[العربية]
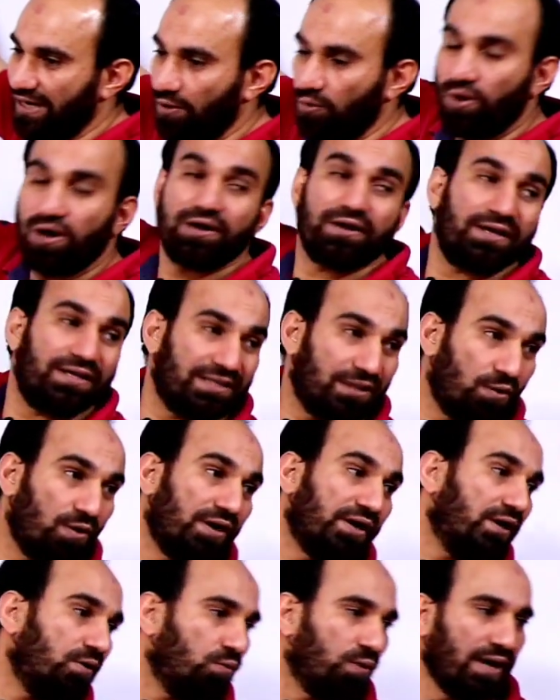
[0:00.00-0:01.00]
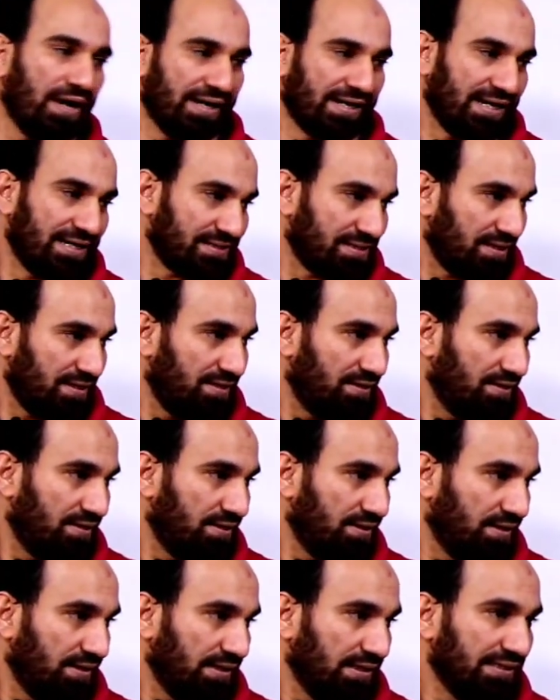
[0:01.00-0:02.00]
او ار هنا وهكذا
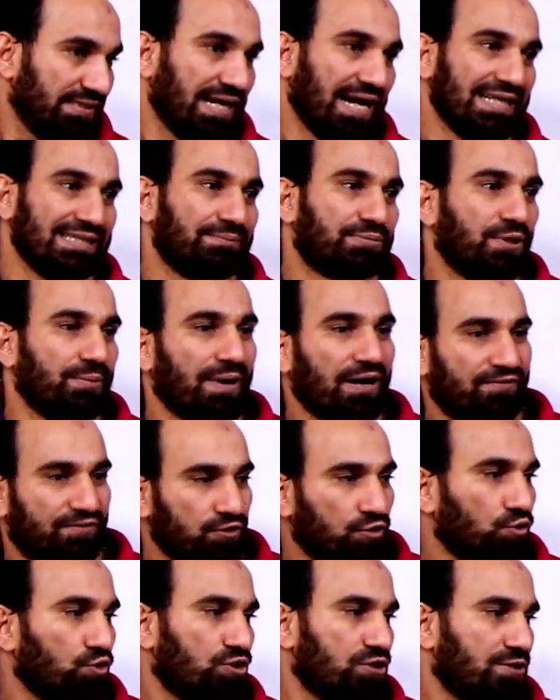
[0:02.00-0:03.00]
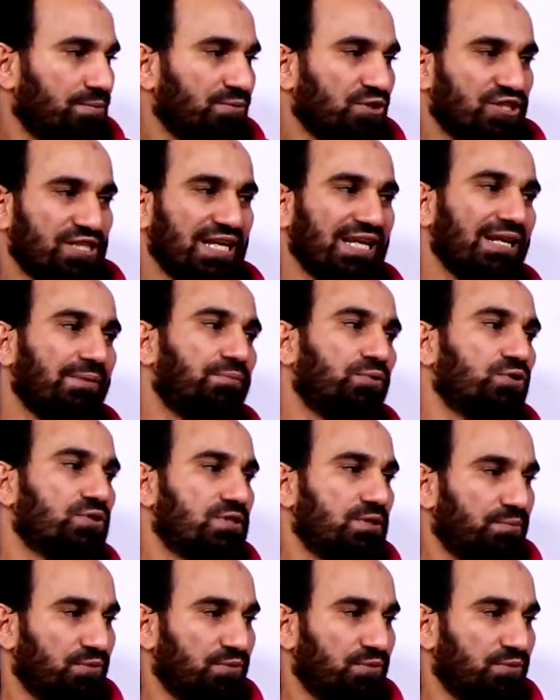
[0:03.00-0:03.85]
يعني بتبقى في النص مش زي البنز...